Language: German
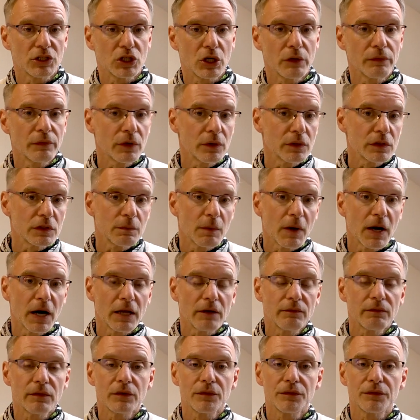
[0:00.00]
Schauen wir uns mal
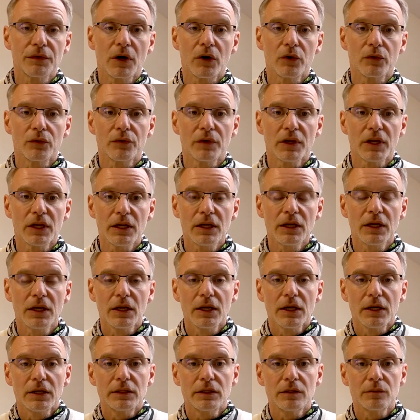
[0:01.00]
an, wie VW
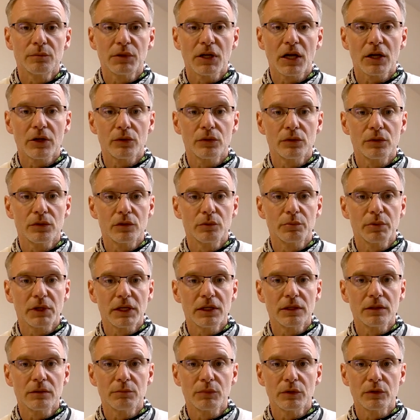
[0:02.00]
den
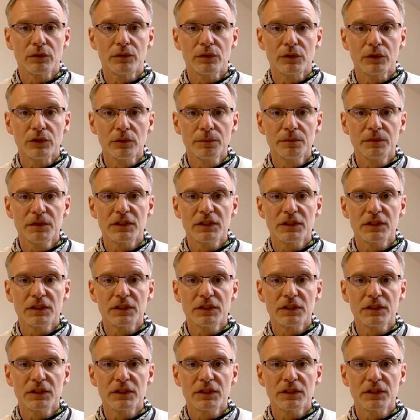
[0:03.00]
Plug-in-Hybriden bewirbt.